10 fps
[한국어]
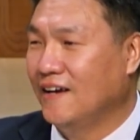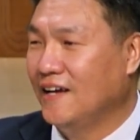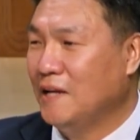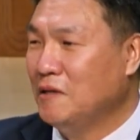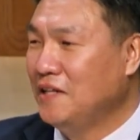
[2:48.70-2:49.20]

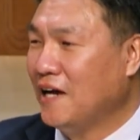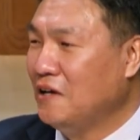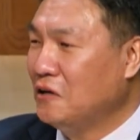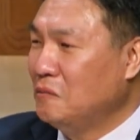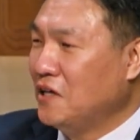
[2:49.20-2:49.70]
하나님의 은혜가
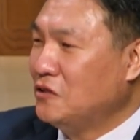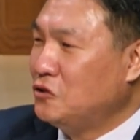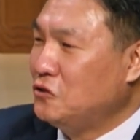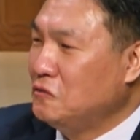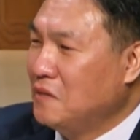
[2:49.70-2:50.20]
여러분에게
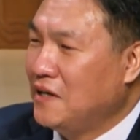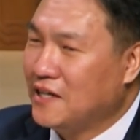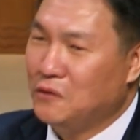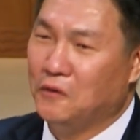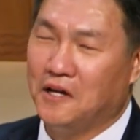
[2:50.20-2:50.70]

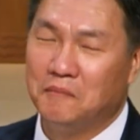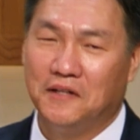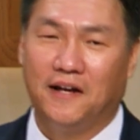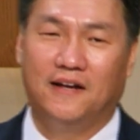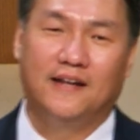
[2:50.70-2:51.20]
충만하기
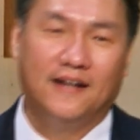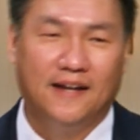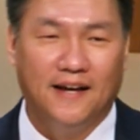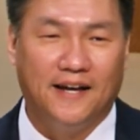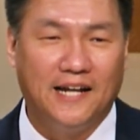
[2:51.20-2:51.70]
원합니다.
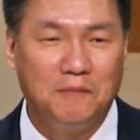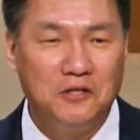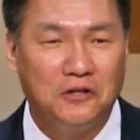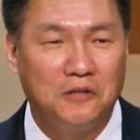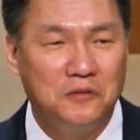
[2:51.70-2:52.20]
하나님은
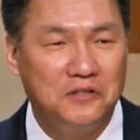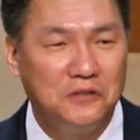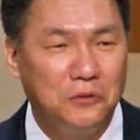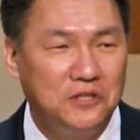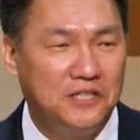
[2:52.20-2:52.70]
여러분들을
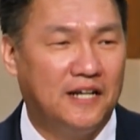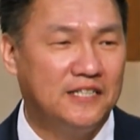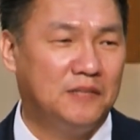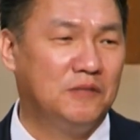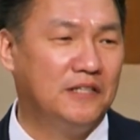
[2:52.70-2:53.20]
놓지
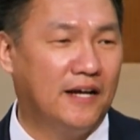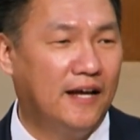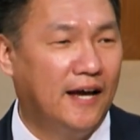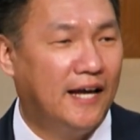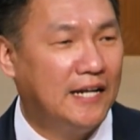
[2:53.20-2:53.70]
않으십니다.
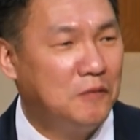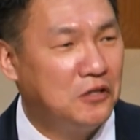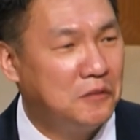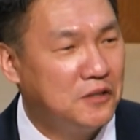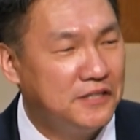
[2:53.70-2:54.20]
하나님은
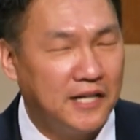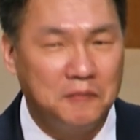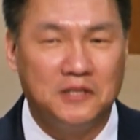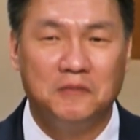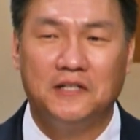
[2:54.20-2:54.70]
여러분들을
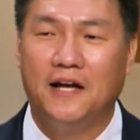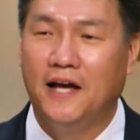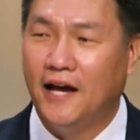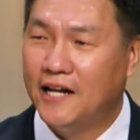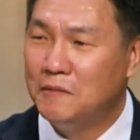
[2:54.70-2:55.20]
잡습니다.
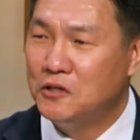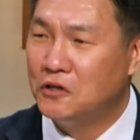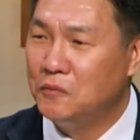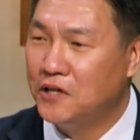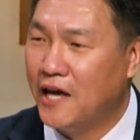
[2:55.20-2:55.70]
하나님은
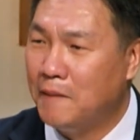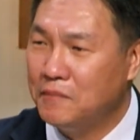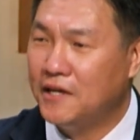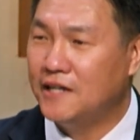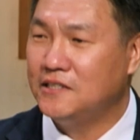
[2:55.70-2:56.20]
여러분에게
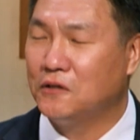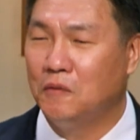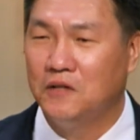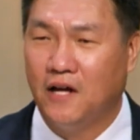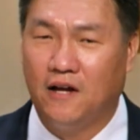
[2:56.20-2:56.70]
함께 하실
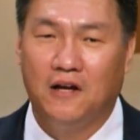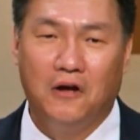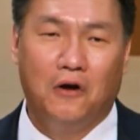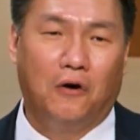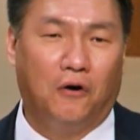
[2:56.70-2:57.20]
겁니다.
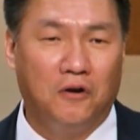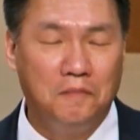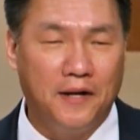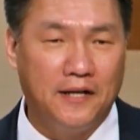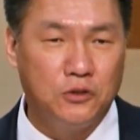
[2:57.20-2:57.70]

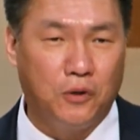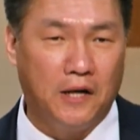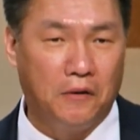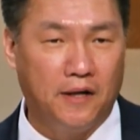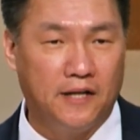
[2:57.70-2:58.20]
얼마나
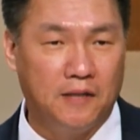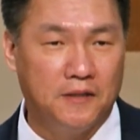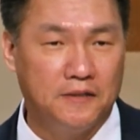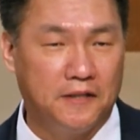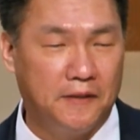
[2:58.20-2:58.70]
좋아요,
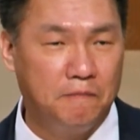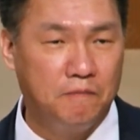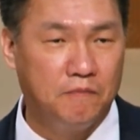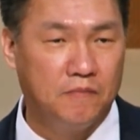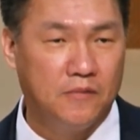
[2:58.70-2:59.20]
하나님의 사람.
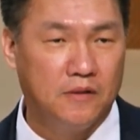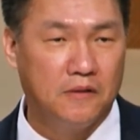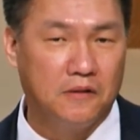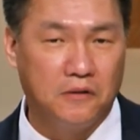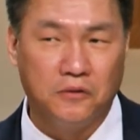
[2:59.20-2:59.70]

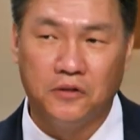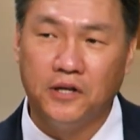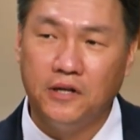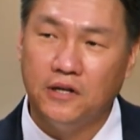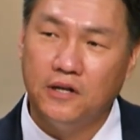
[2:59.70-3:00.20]

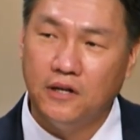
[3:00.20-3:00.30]
그런데